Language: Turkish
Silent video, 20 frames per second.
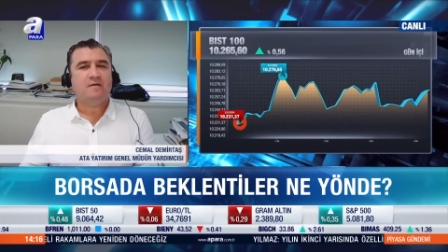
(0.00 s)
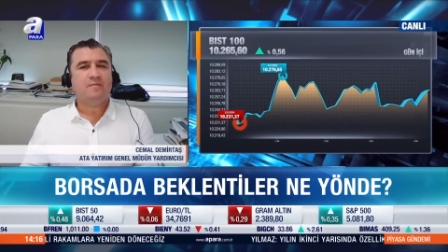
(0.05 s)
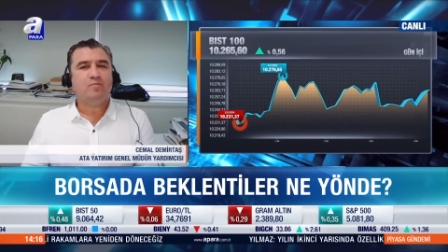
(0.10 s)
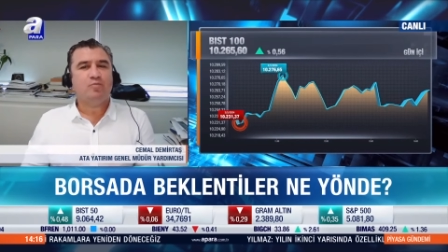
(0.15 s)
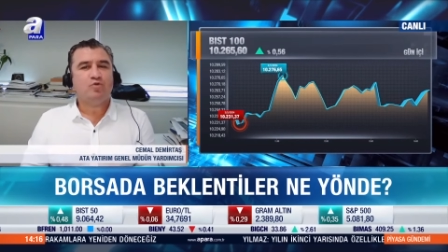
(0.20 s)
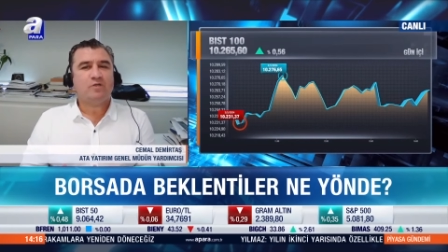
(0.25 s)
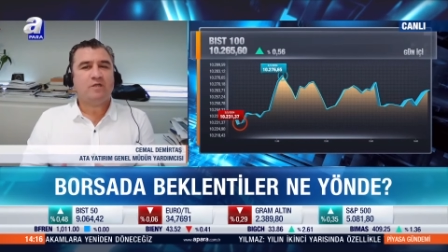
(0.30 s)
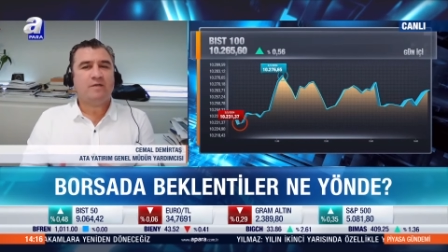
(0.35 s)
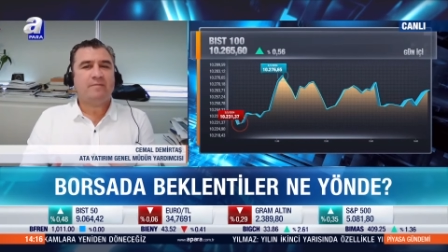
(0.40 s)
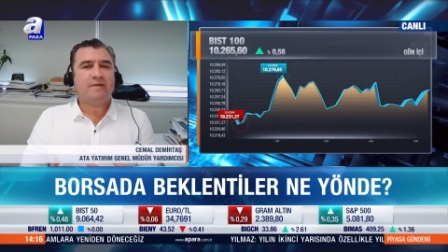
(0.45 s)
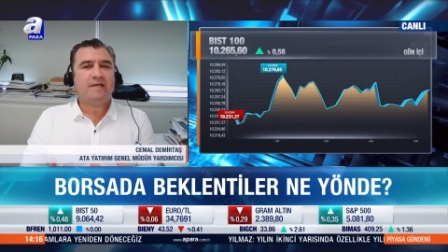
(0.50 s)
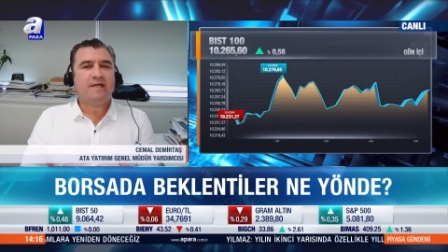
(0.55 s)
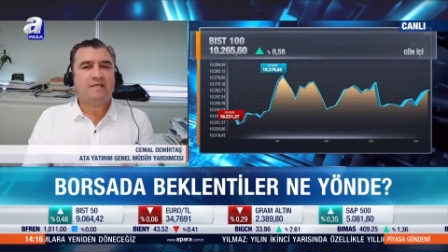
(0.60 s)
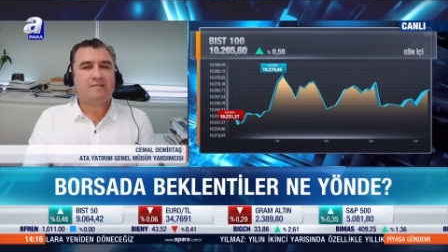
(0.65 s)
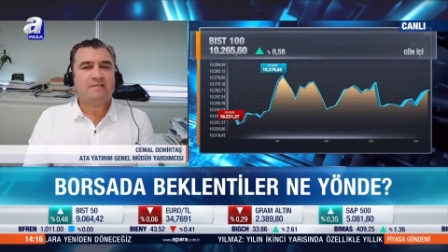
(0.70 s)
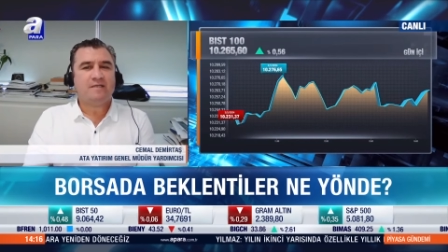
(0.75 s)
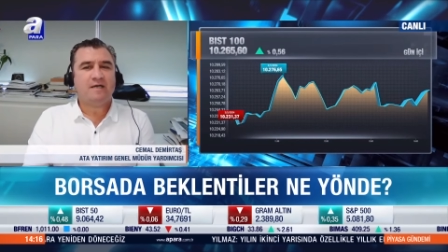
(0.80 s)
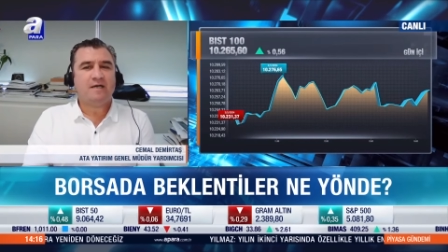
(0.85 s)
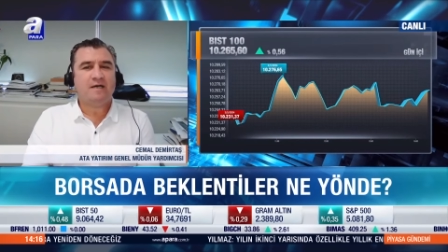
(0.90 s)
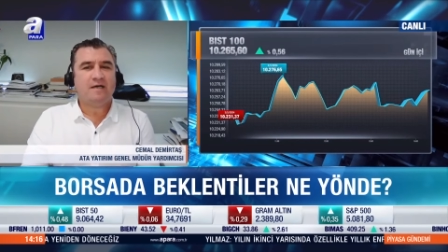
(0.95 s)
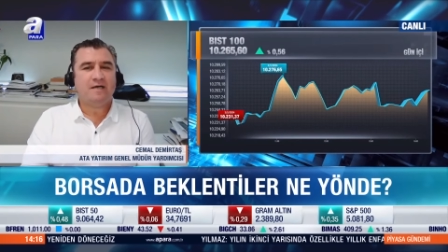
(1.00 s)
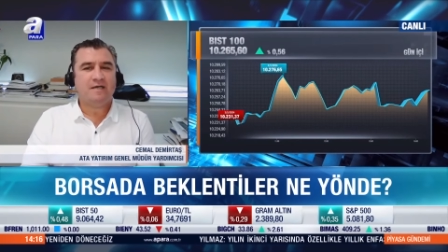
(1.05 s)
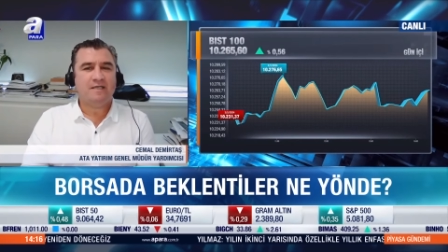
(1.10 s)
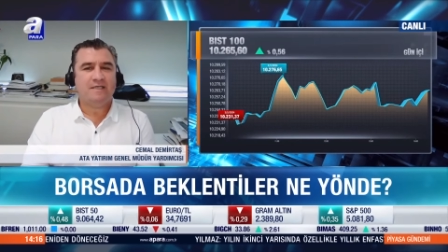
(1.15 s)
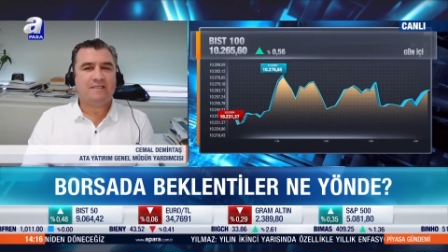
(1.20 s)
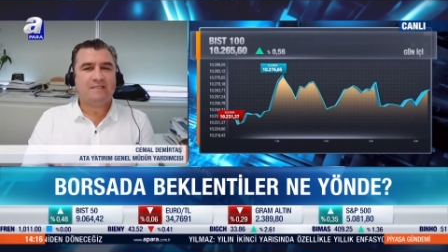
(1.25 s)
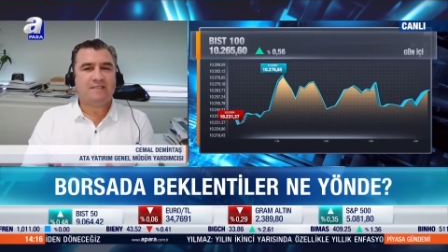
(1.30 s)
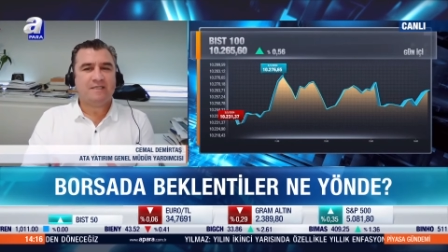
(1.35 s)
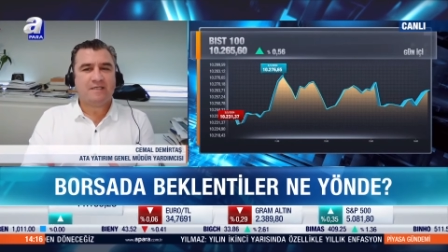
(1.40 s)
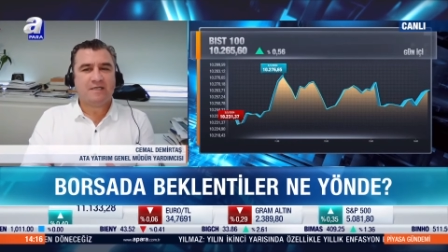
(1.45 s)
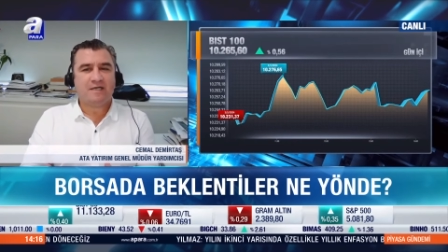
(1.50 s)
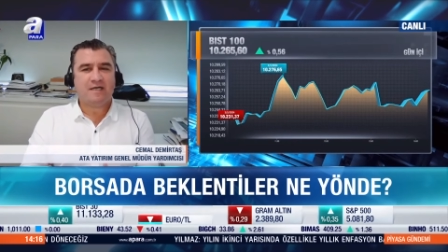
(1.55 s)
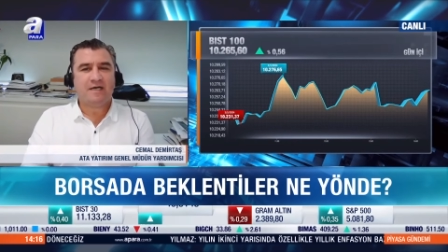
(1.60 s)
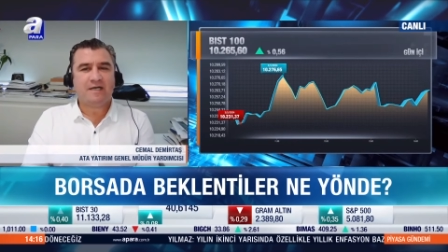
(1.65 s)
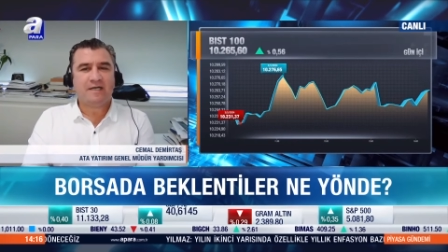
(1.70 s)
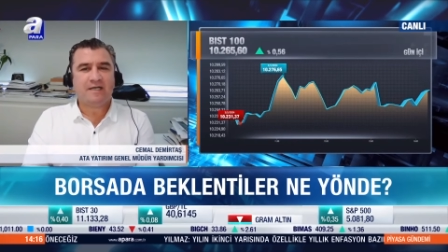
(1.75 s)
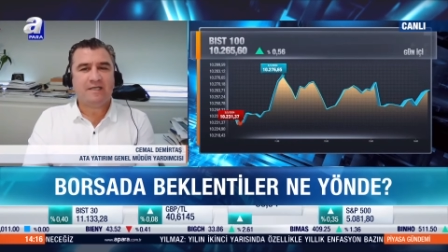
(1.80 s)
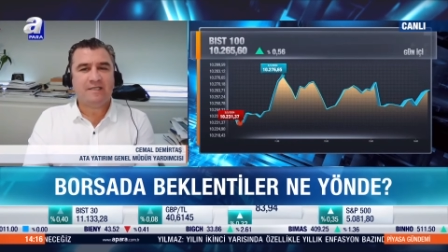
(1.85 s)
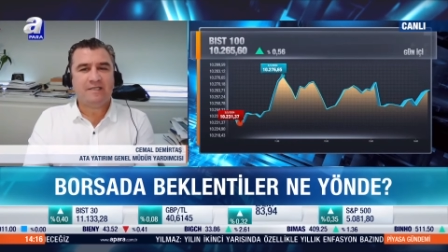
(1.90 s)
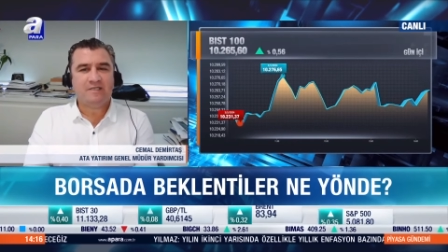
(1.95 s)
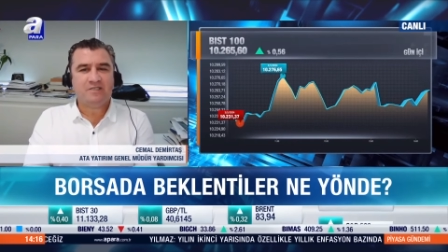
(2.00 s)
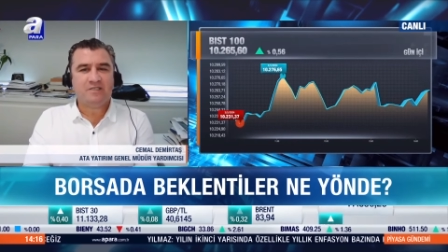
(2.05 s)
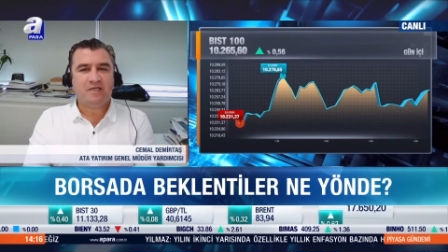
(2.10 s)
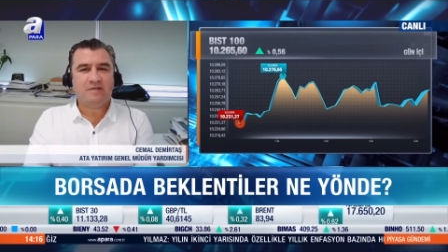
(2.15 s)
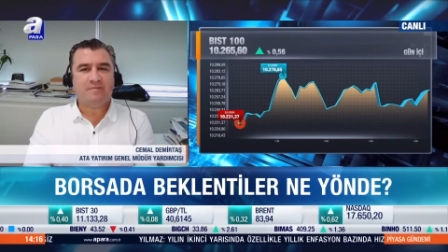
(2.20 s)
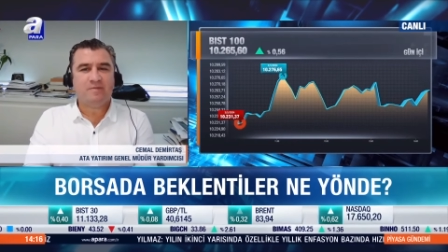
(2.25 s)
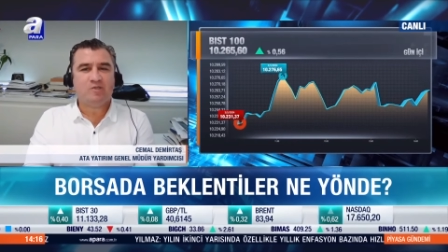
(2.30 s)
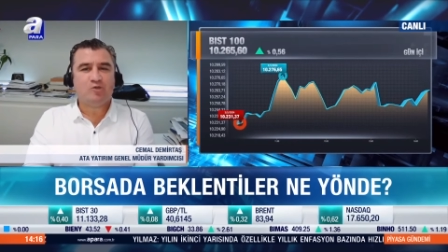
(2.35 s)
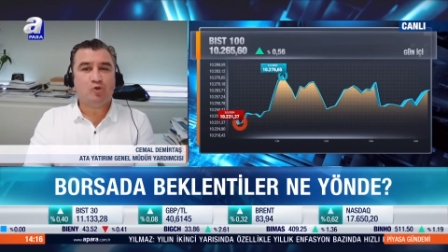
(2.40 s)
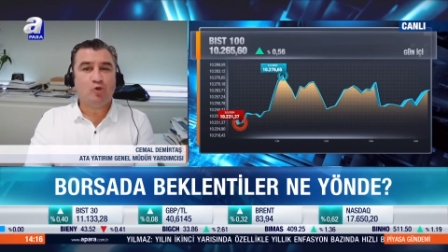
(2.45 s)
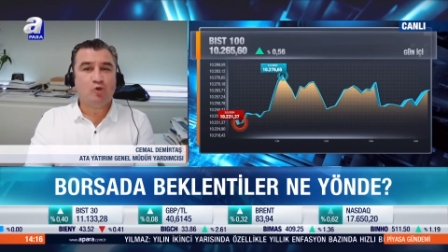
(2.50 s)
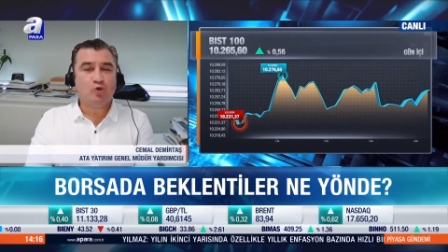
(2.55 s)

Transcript: burada biraz daha istikrara gideceğimiz